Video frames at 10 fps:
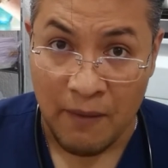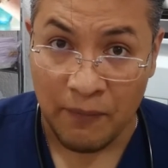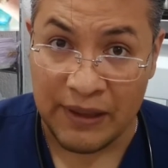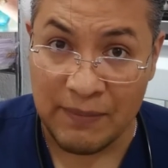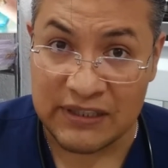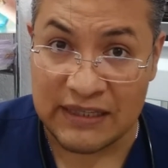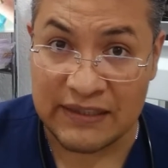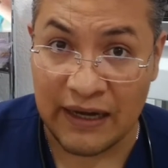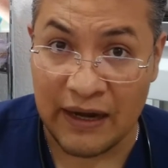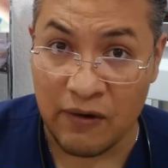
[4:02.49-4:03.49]
Podemos
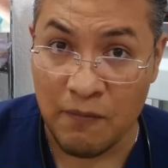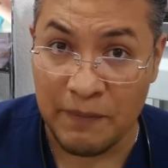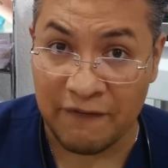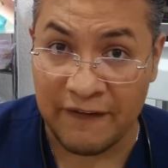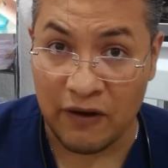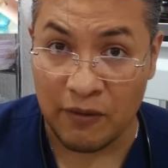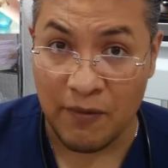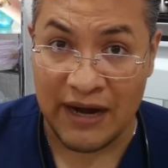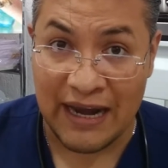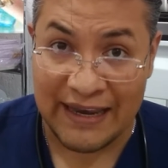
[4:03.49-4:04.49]
hacerle un perfil
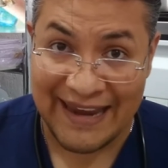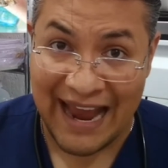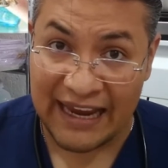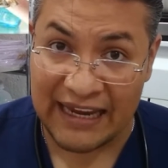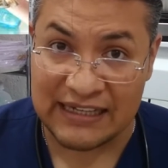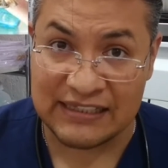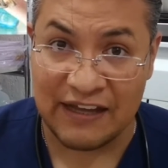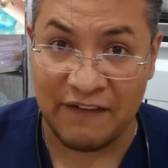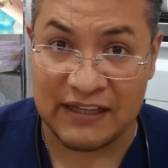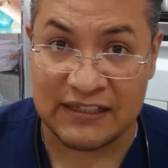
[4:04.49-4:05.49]
hormonal ya que en
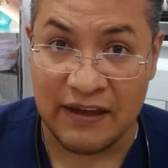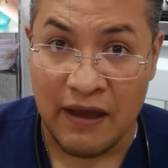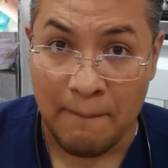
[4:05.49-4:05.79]
esta fase